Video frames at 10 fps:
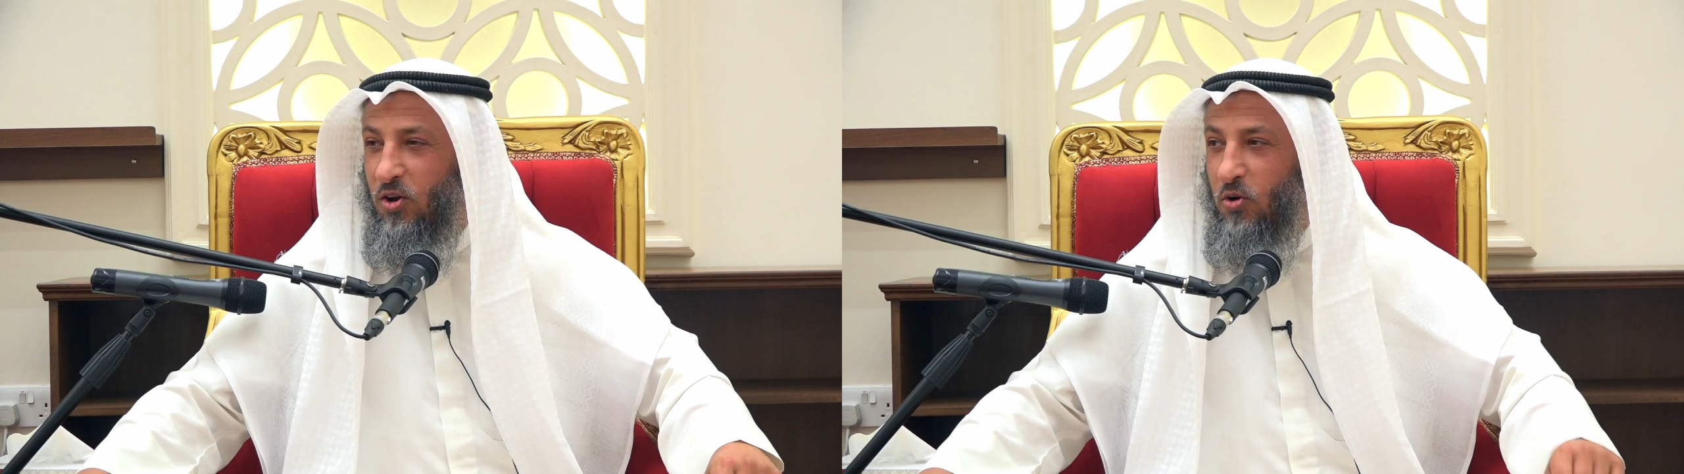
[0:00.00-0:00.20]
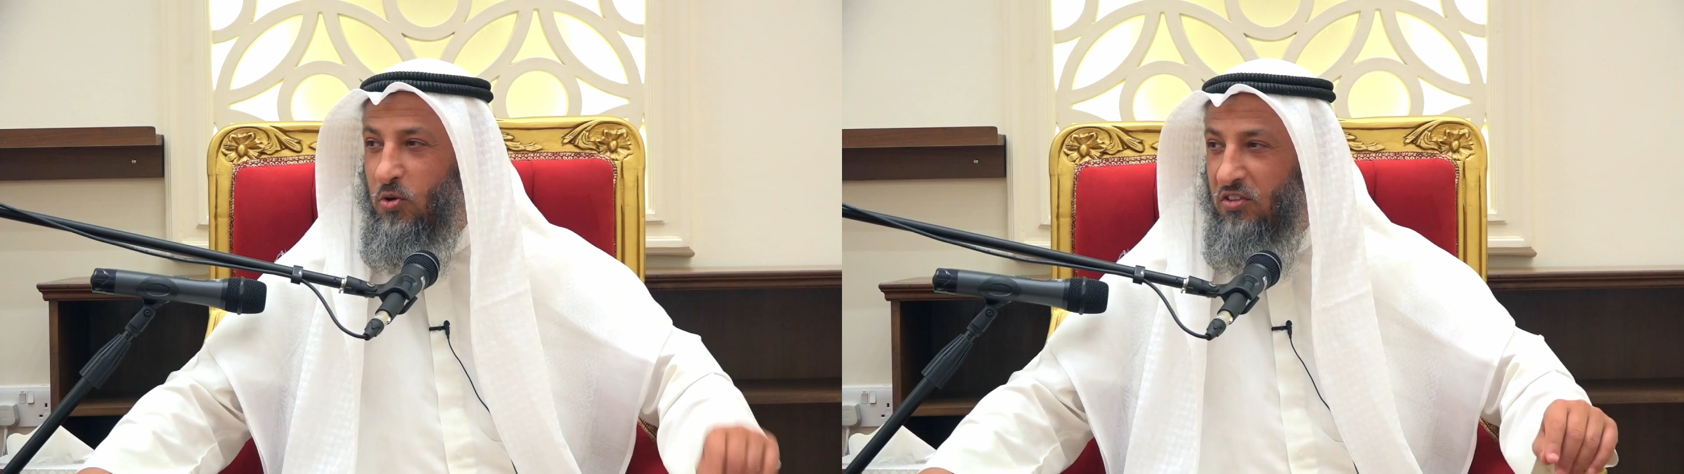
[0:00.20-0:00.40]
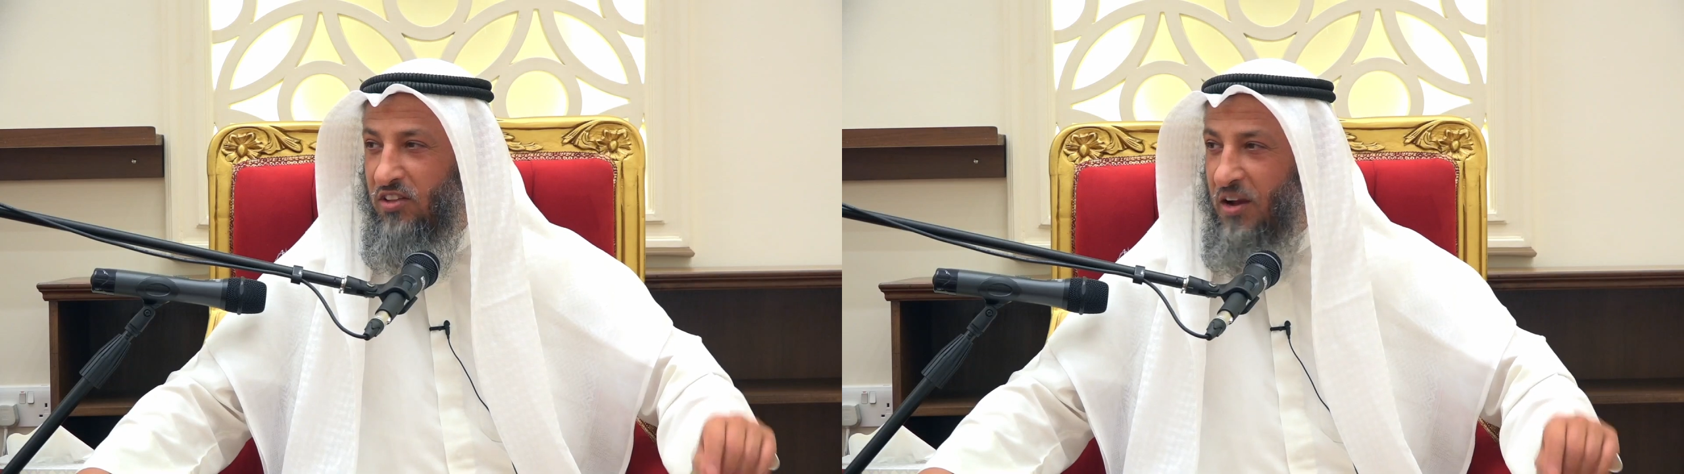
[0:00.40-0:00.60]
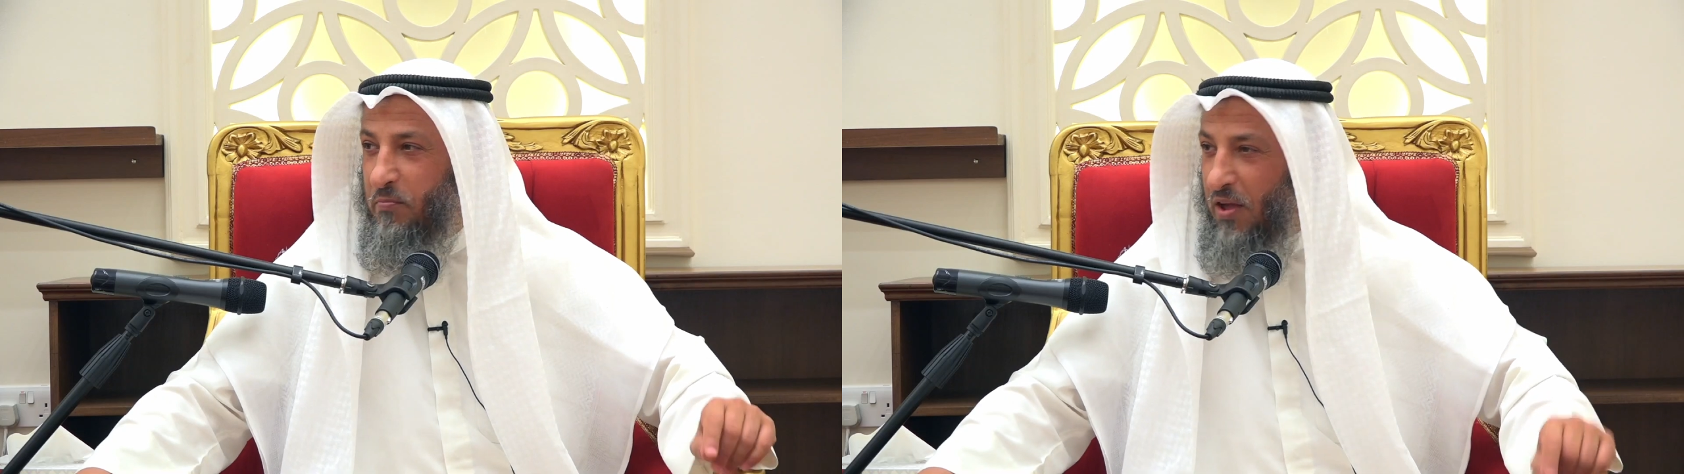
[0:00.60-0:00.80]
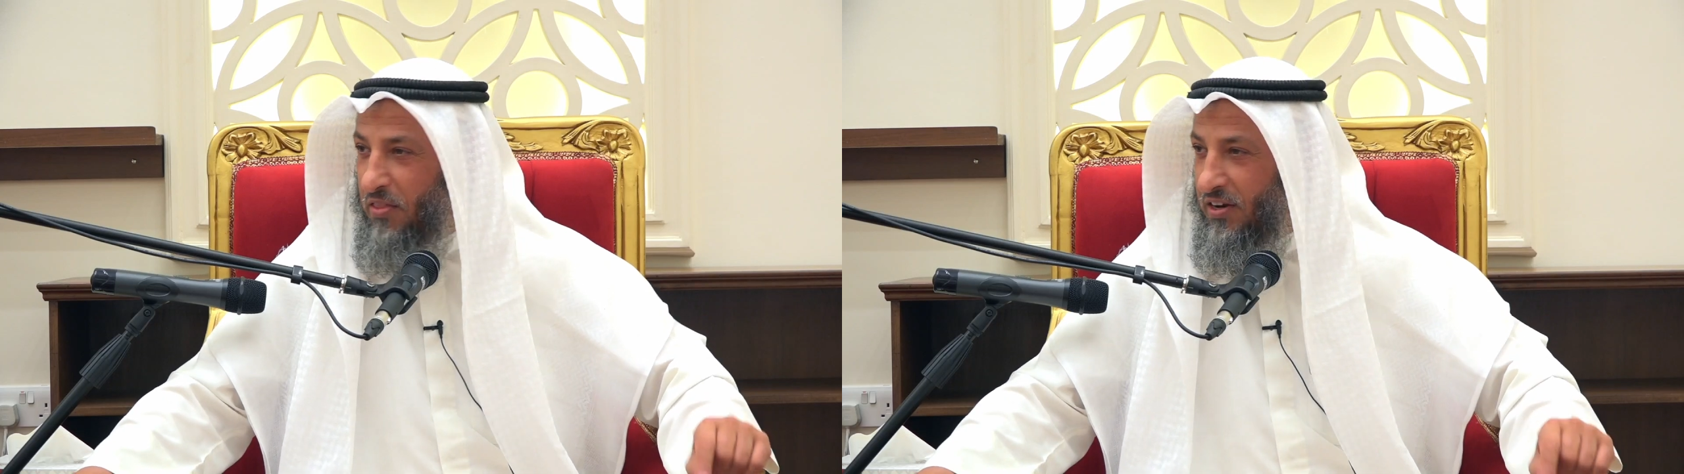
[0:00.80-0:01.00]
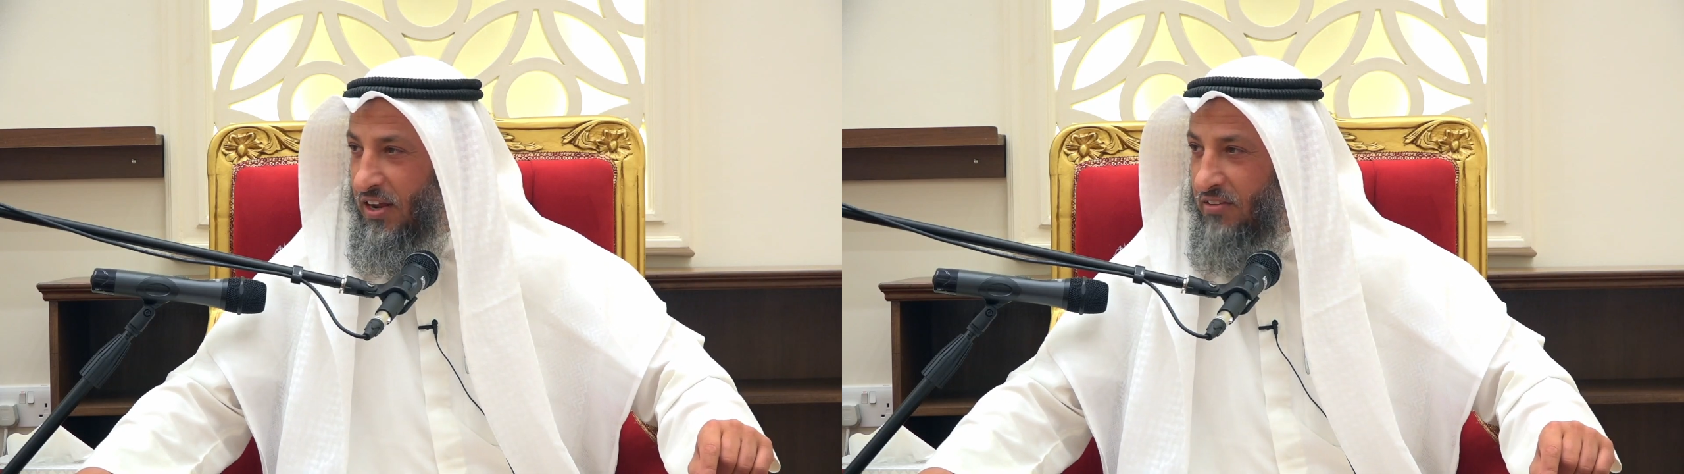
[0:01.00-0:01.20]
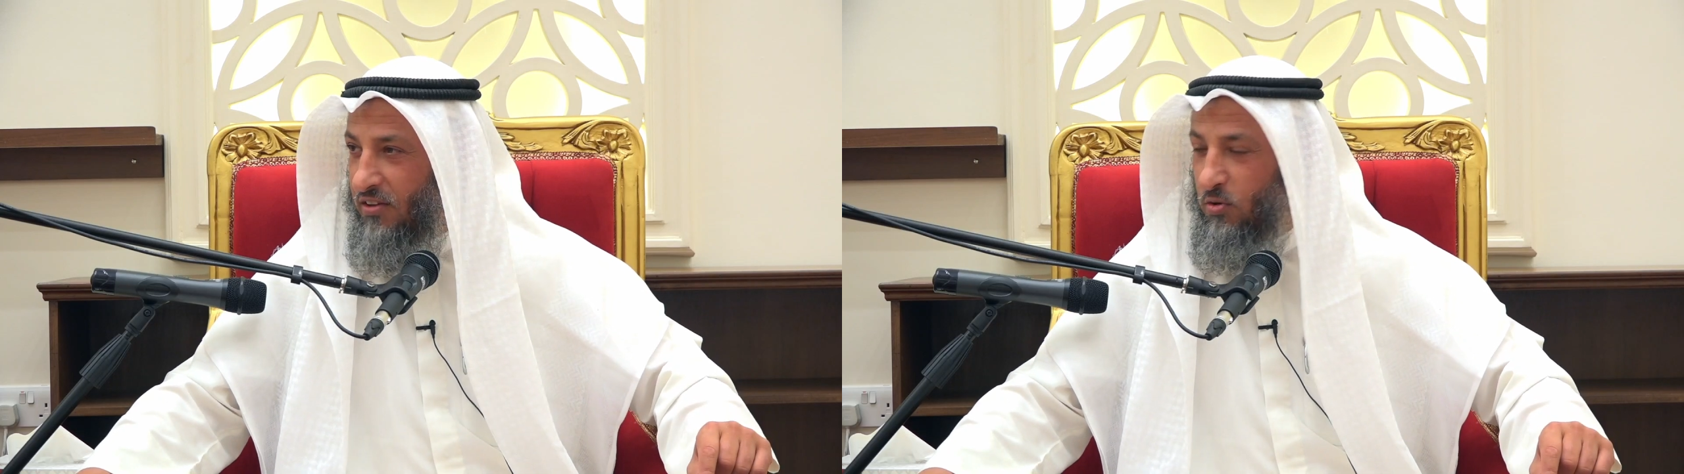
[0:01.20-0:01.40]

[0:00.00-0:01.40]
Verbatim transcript: هو يسأل عن بعض الناس